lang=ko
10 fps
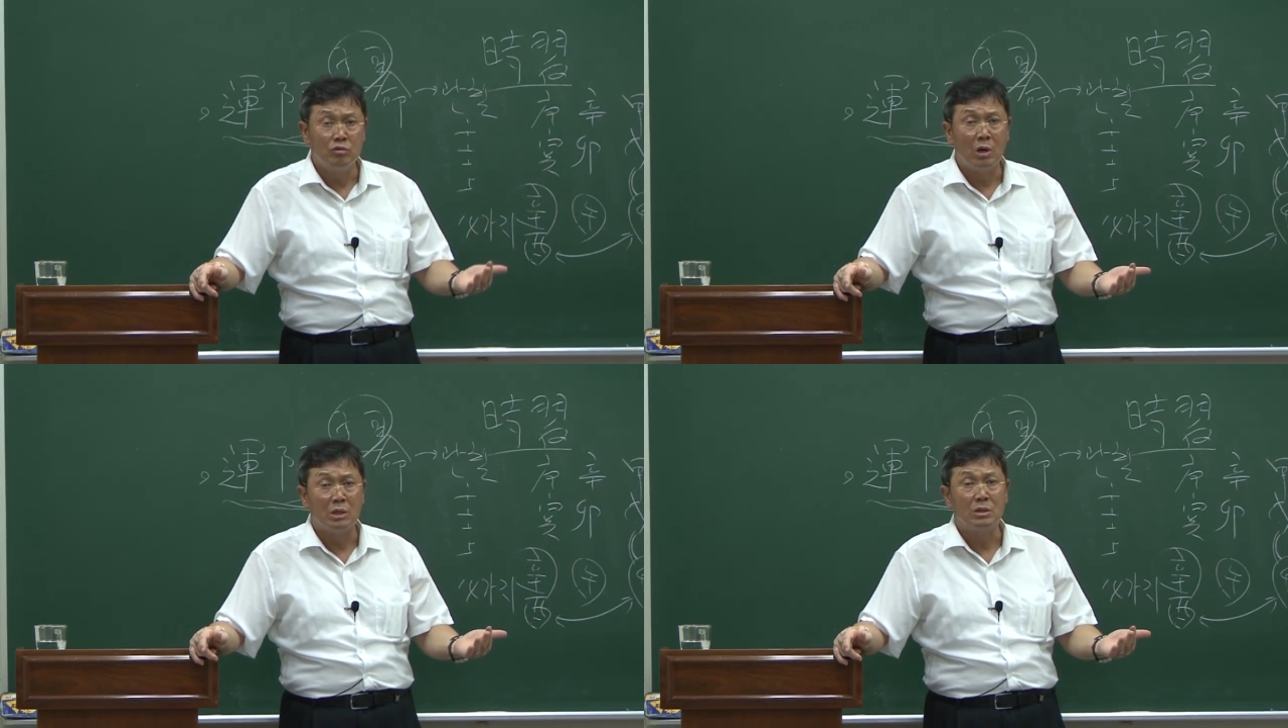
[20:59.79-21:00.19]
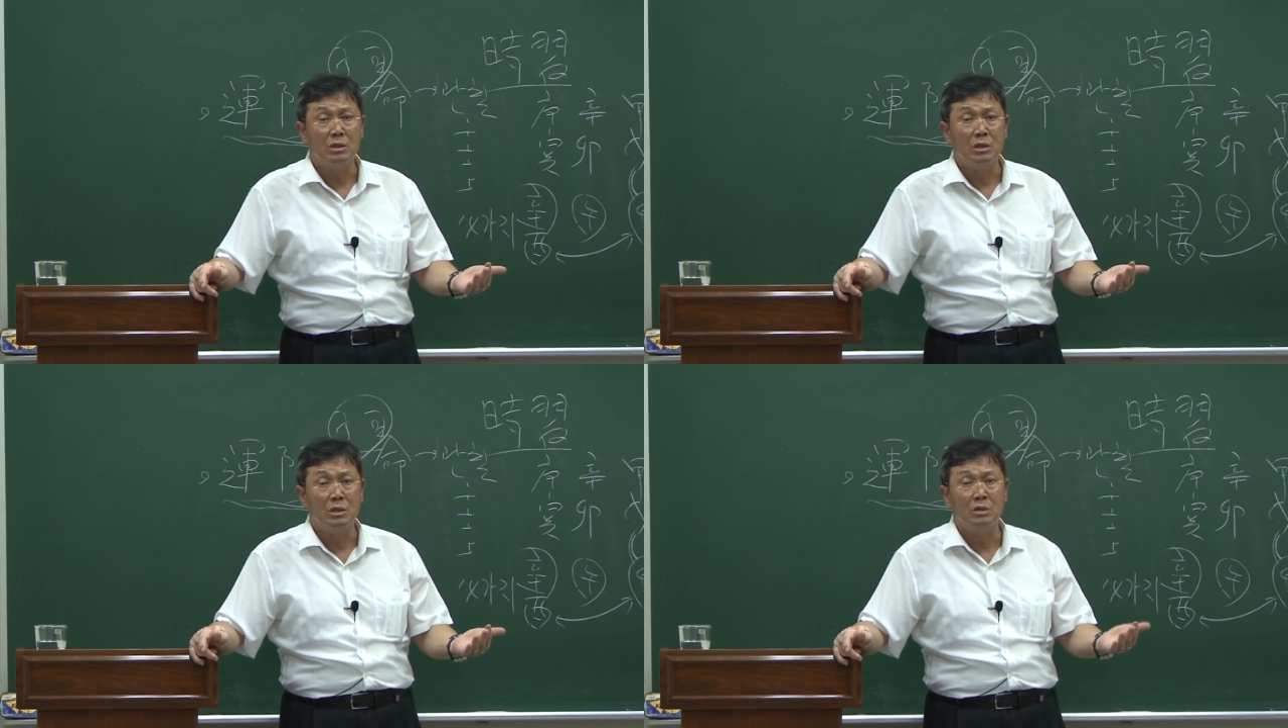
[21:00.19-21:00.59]

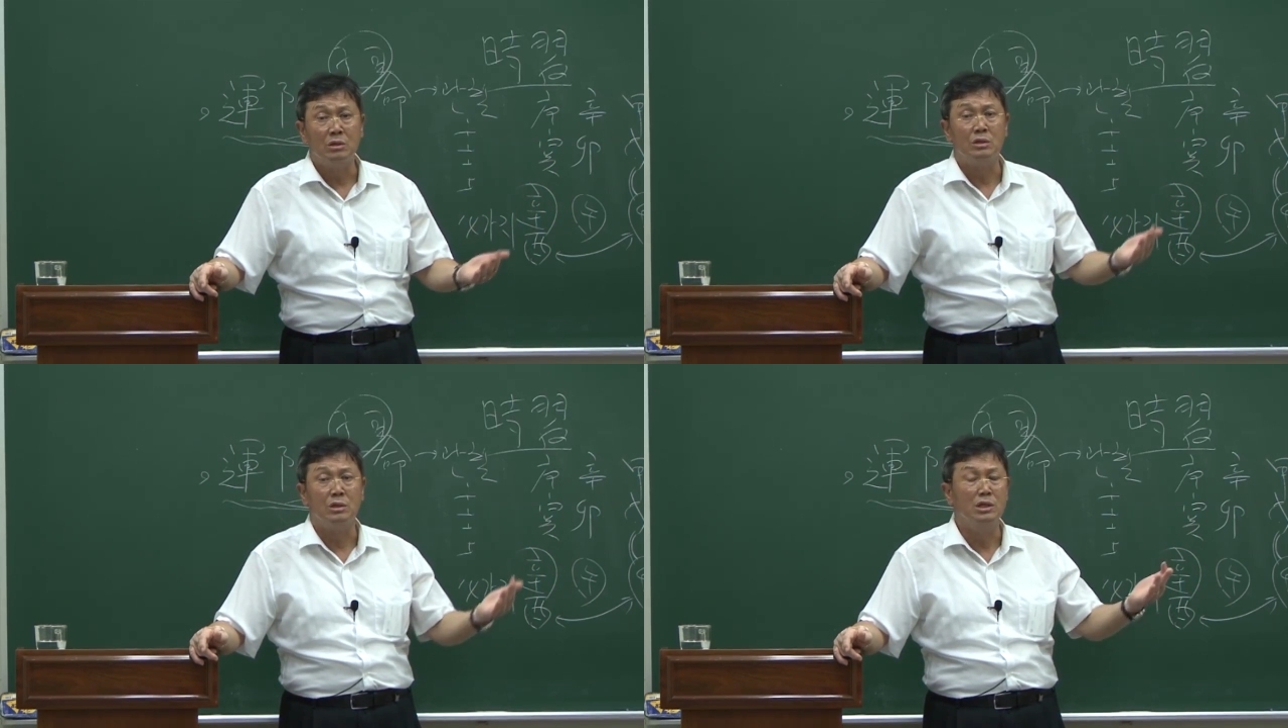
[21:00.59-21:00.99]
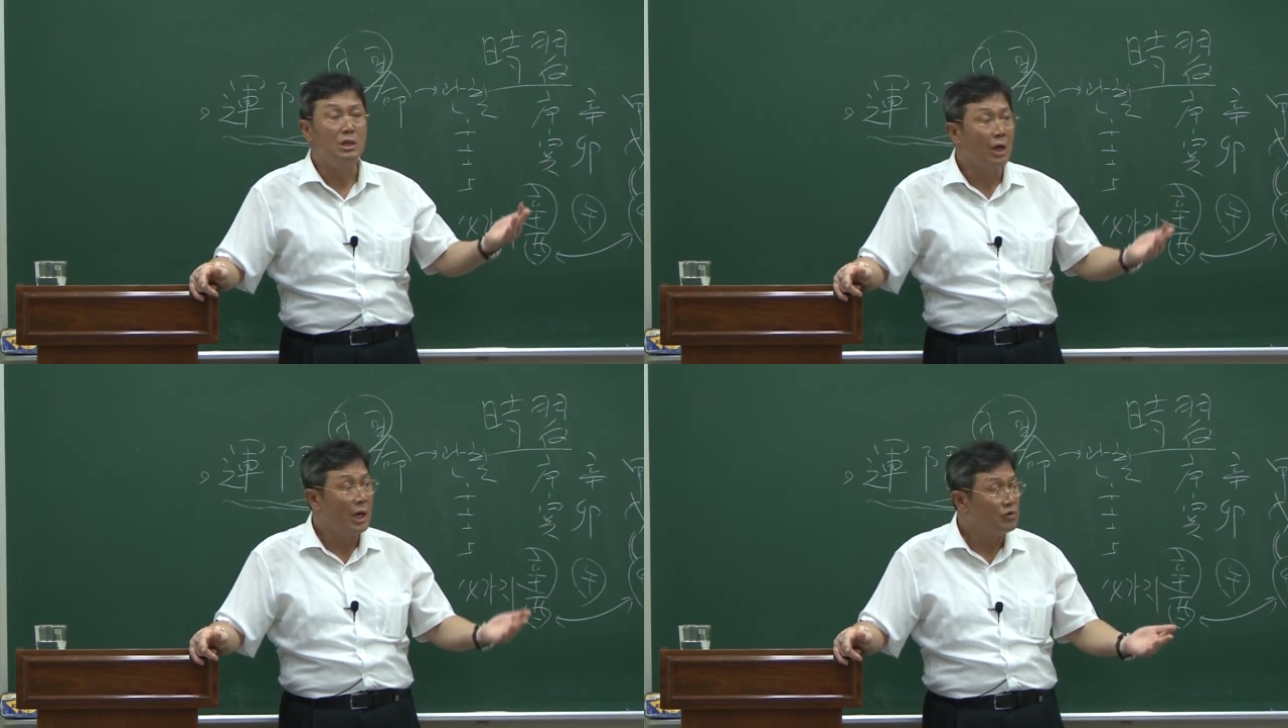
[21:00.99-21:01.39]
후학들이 그걸
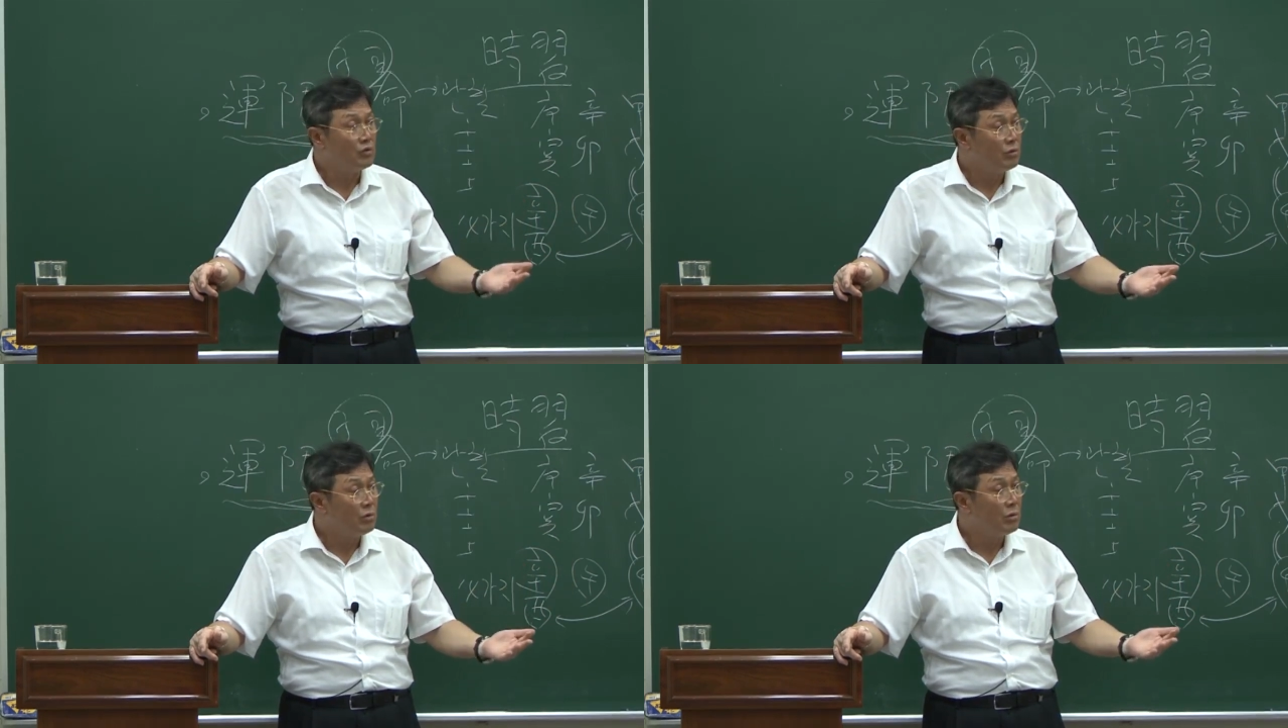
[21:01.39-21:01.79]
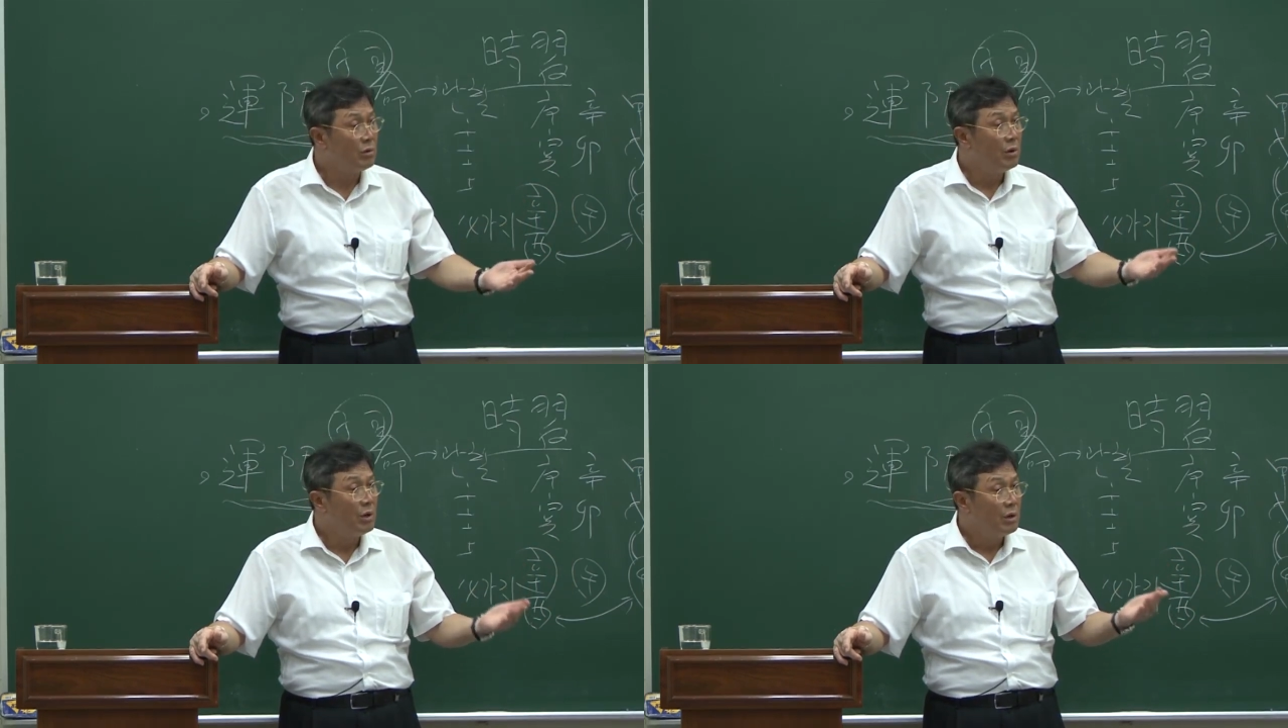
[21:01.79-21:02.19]
정리를 해가지고
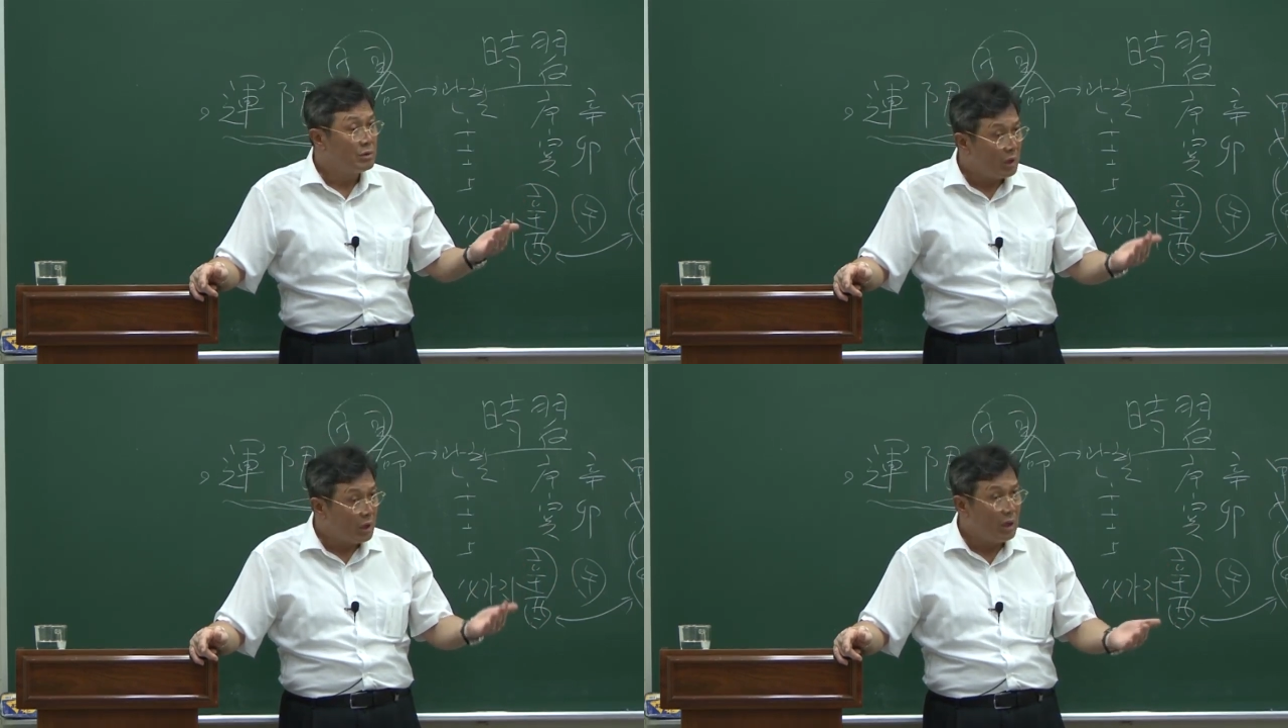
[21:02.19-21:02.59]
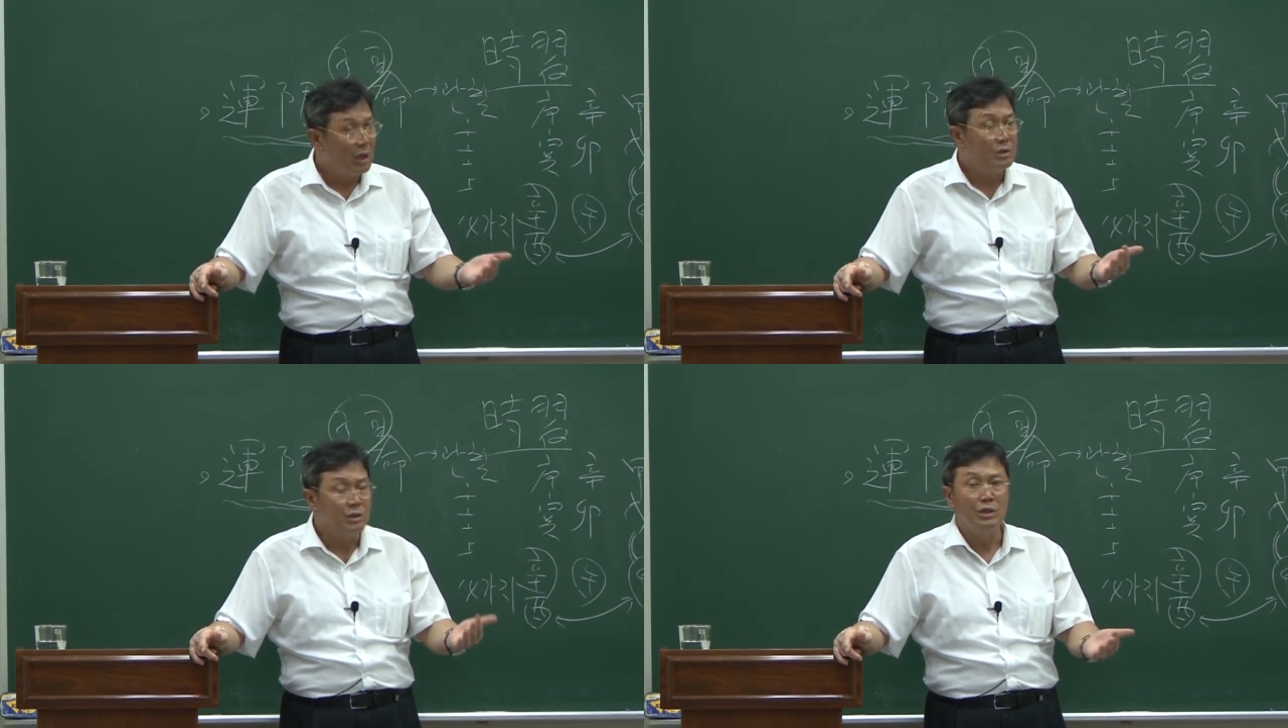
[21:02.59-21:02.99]

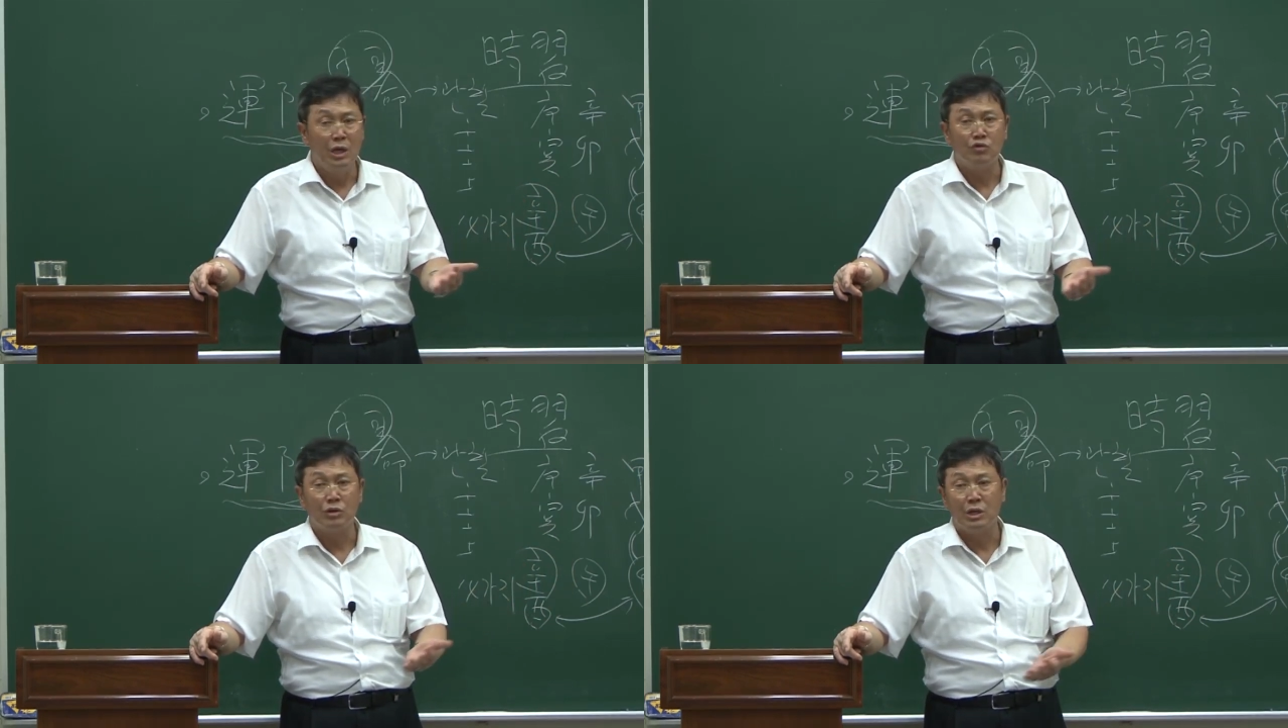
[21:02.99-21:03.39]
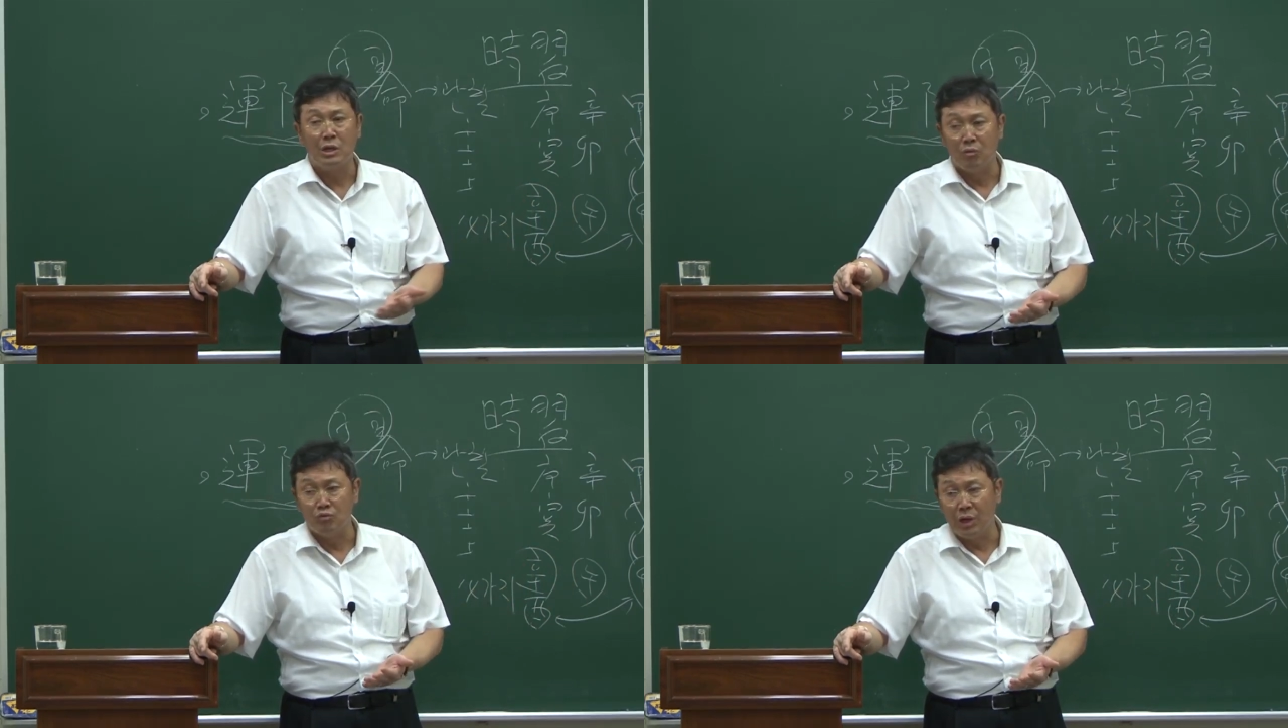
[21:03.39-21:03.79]
잘 정리해 줬기
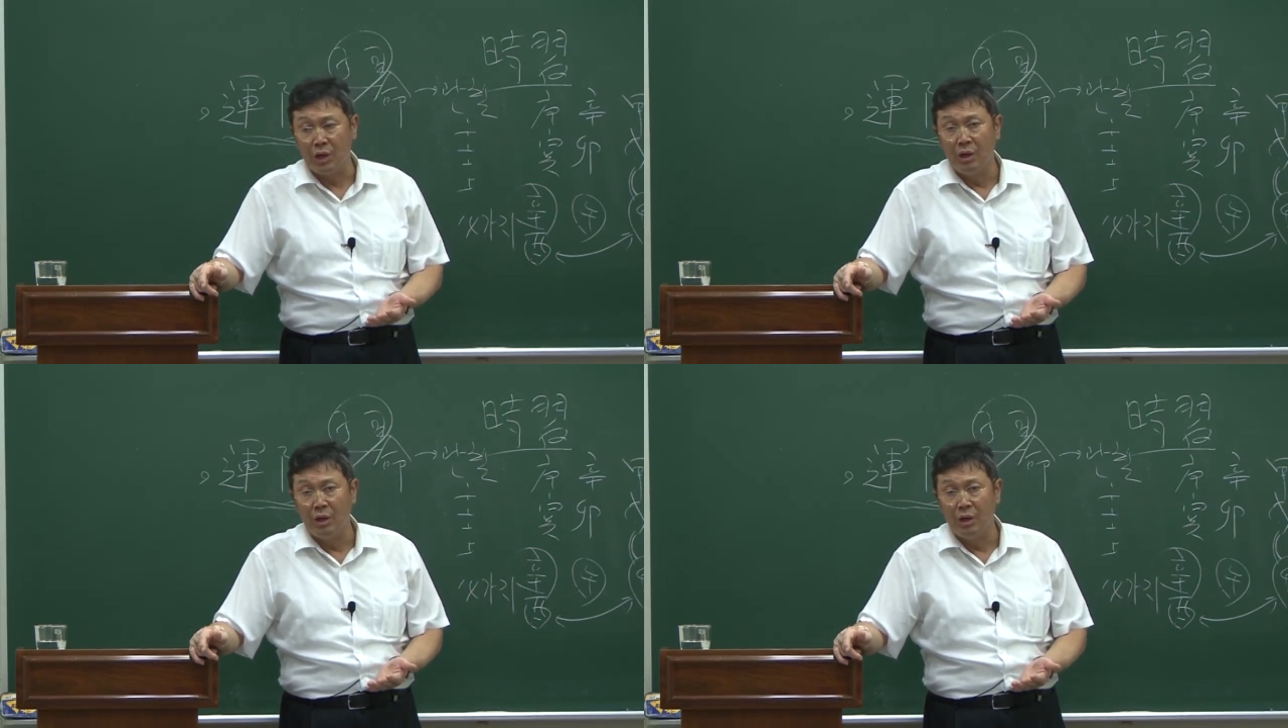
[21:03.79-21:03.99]
때문에